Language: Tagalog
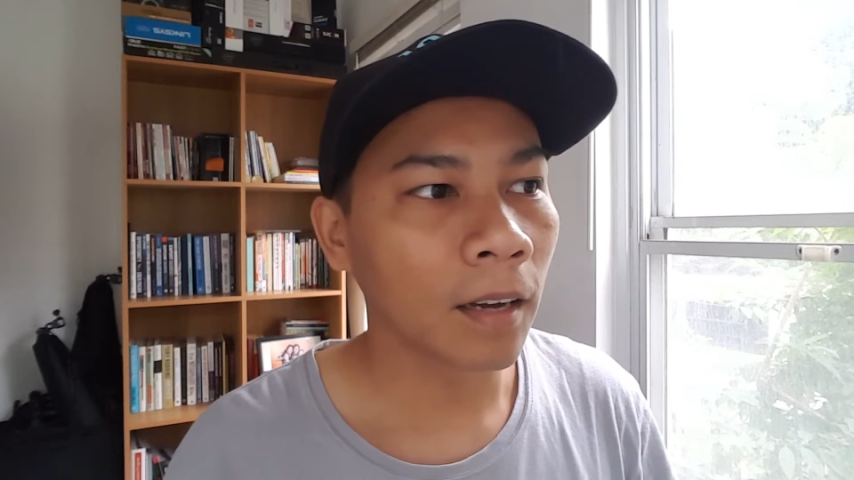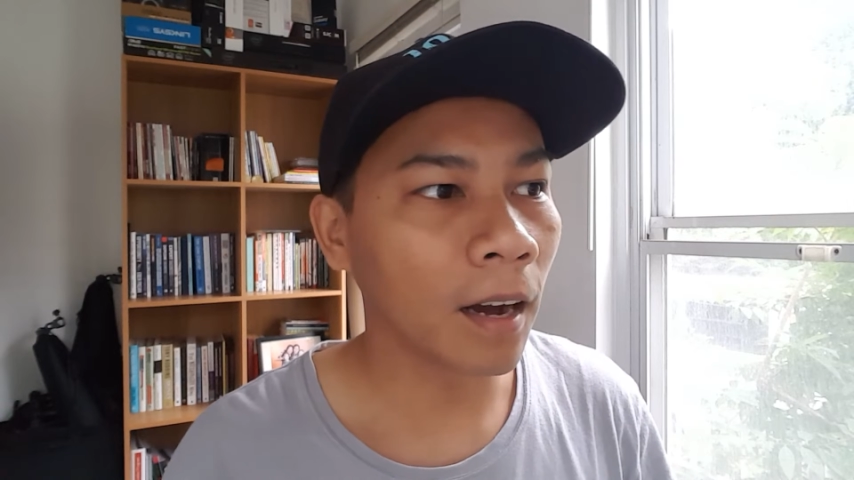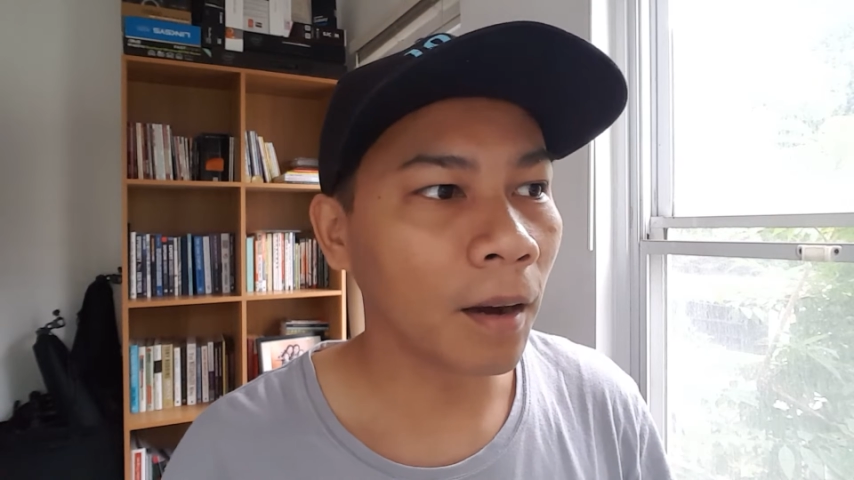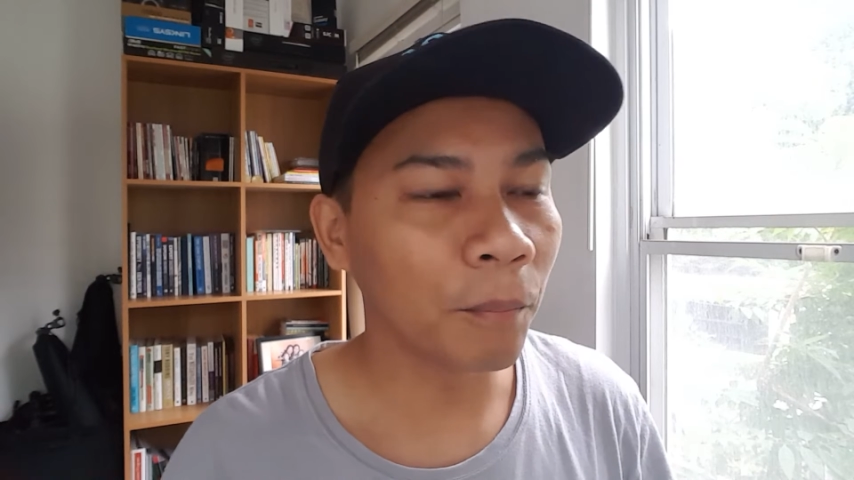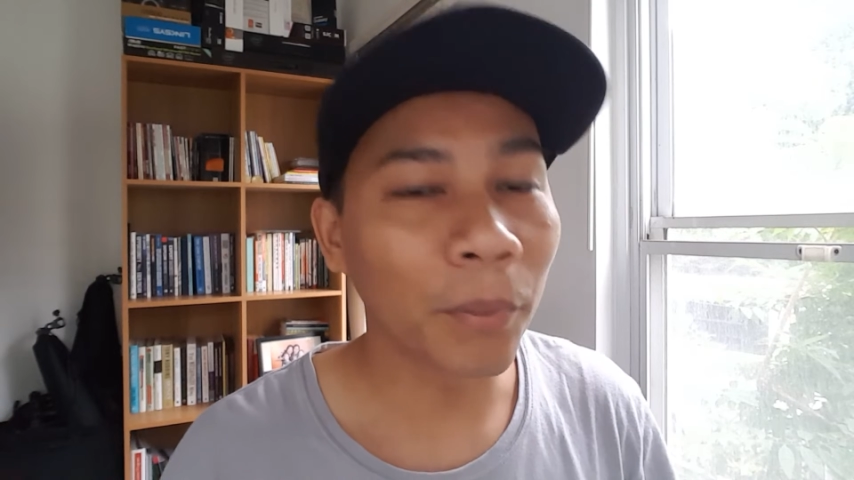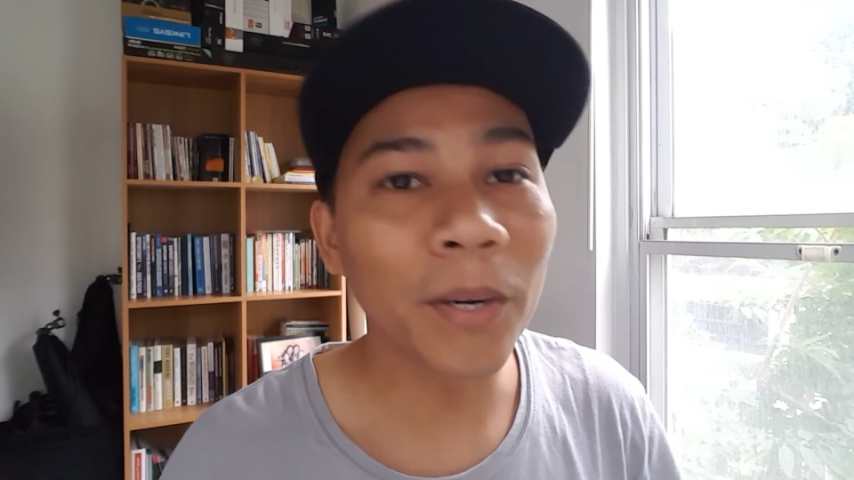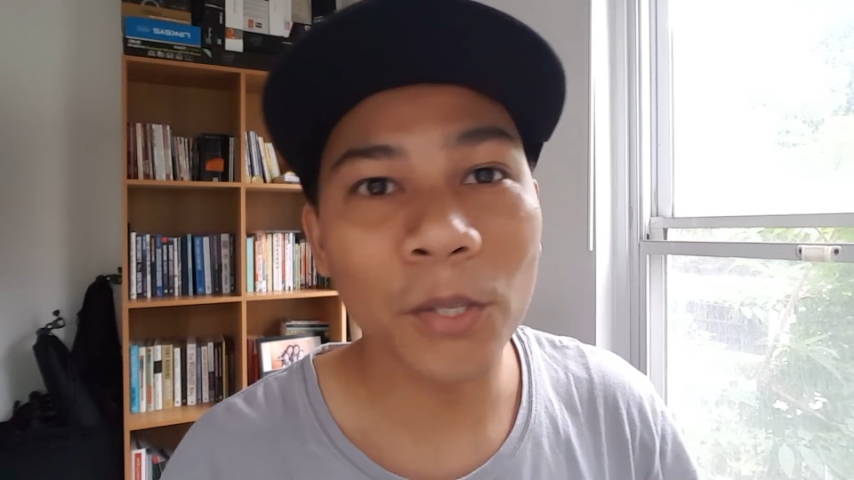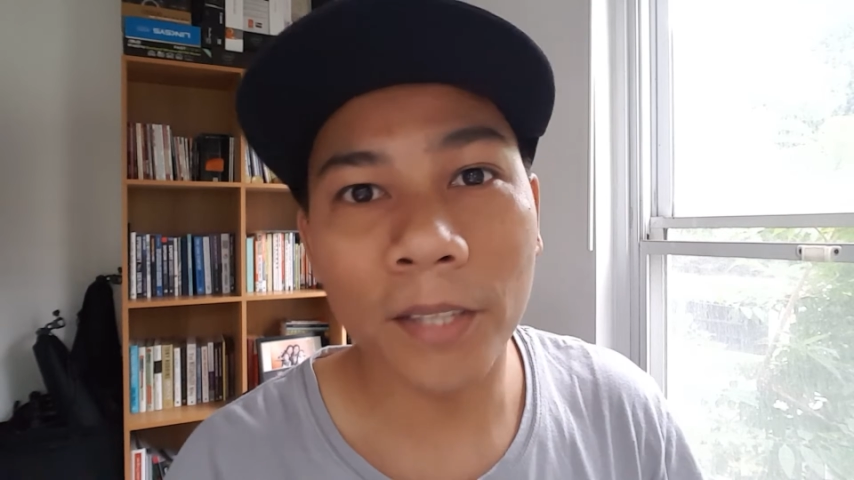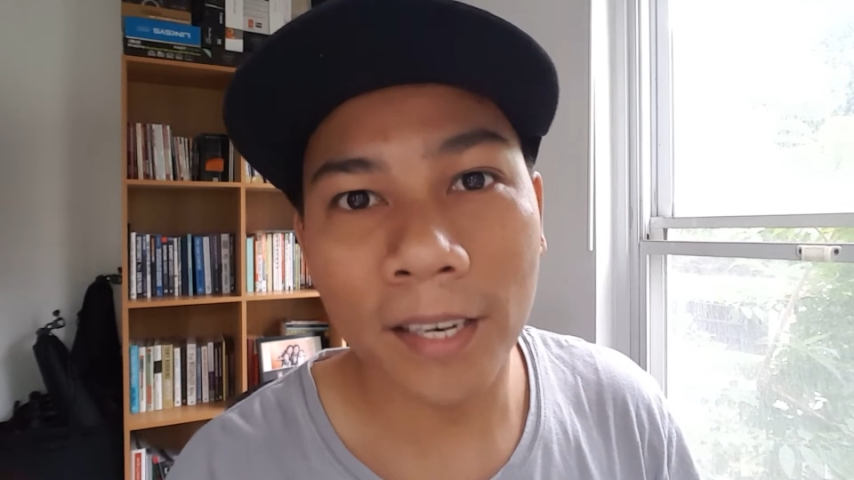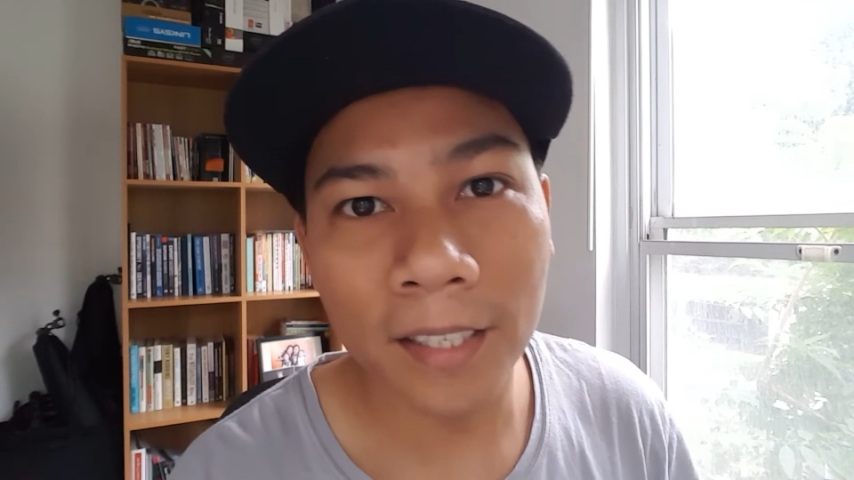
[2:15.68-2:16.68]
um,
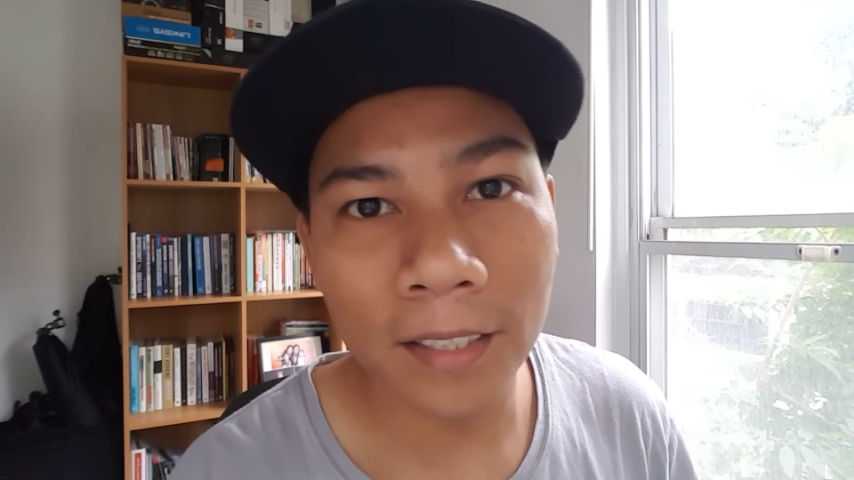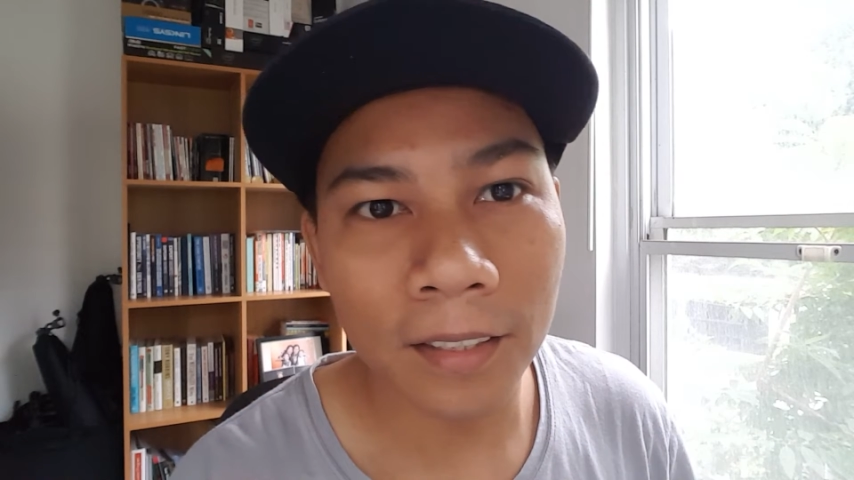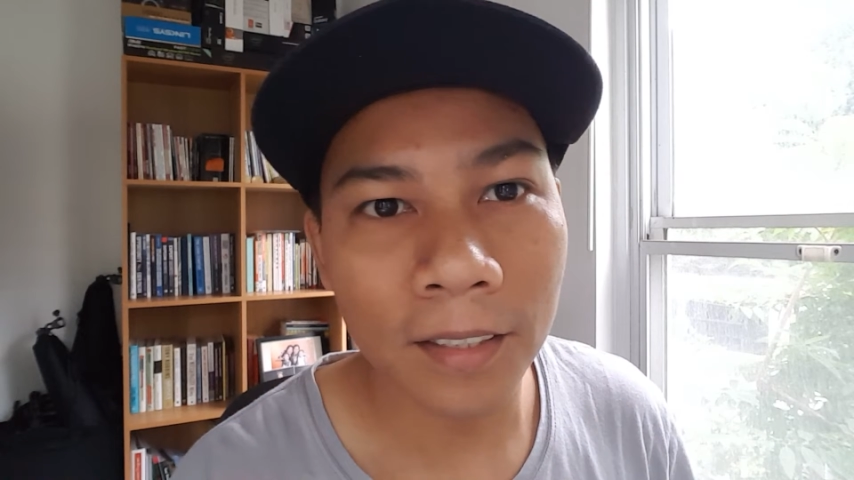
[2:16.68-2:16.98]
personally.